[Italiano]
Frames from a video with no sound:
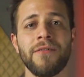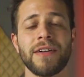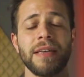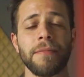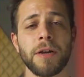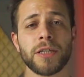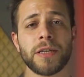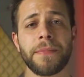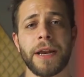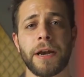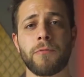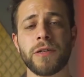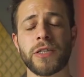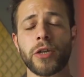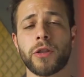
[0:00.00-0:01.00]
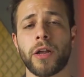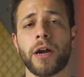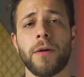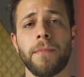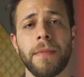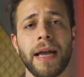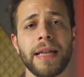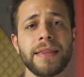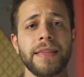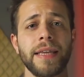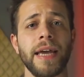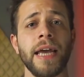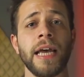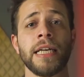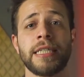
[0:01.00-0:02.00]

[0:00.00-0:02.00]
Fatemelo sapere qui sotto nei commenti,